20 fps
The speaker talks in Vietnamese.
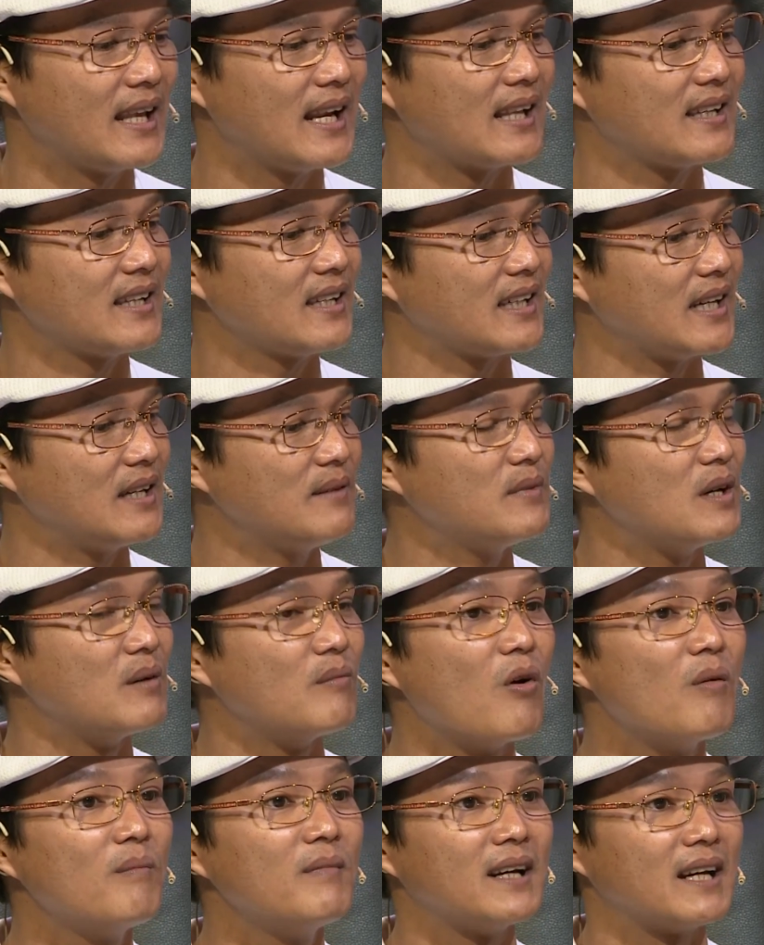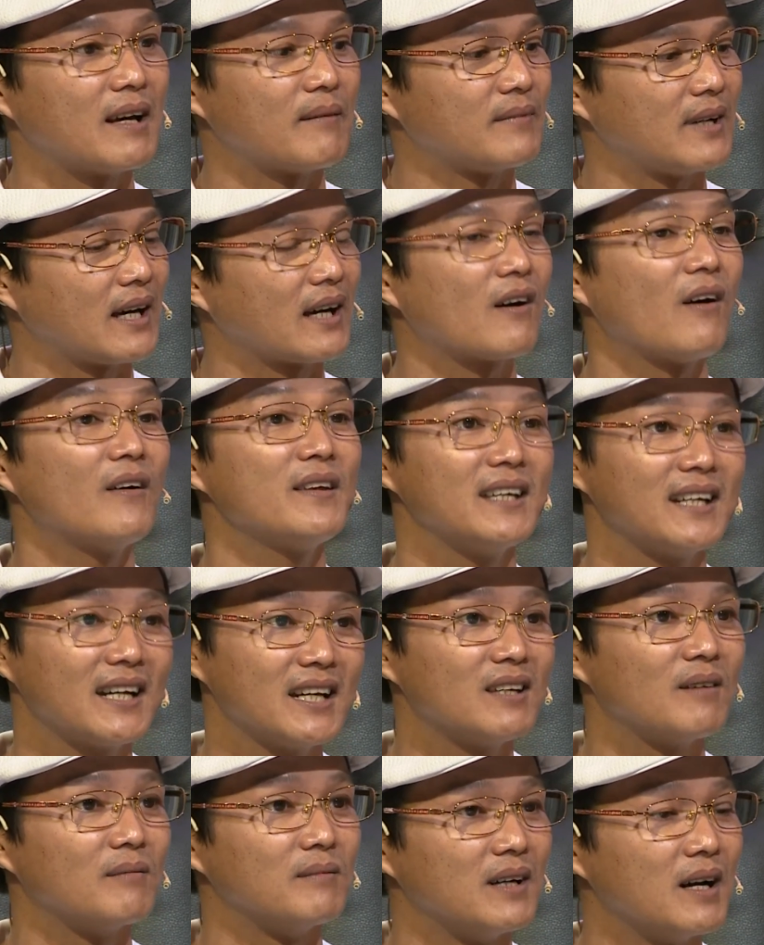đây là thế kỷ 14 15 đã có những
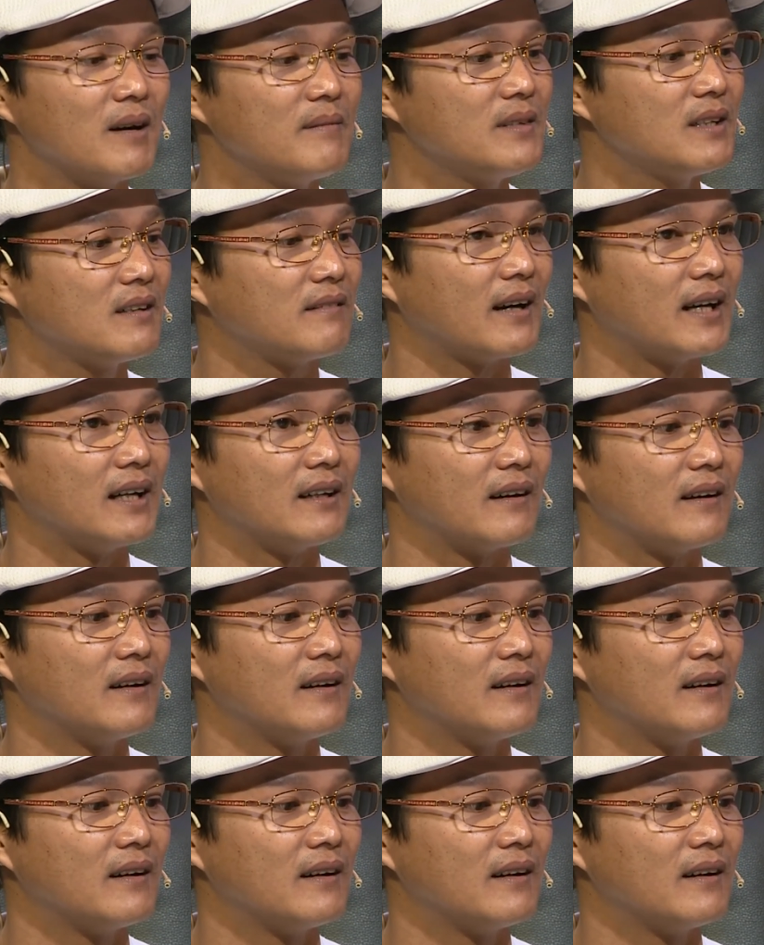cái dòng gốm như vậy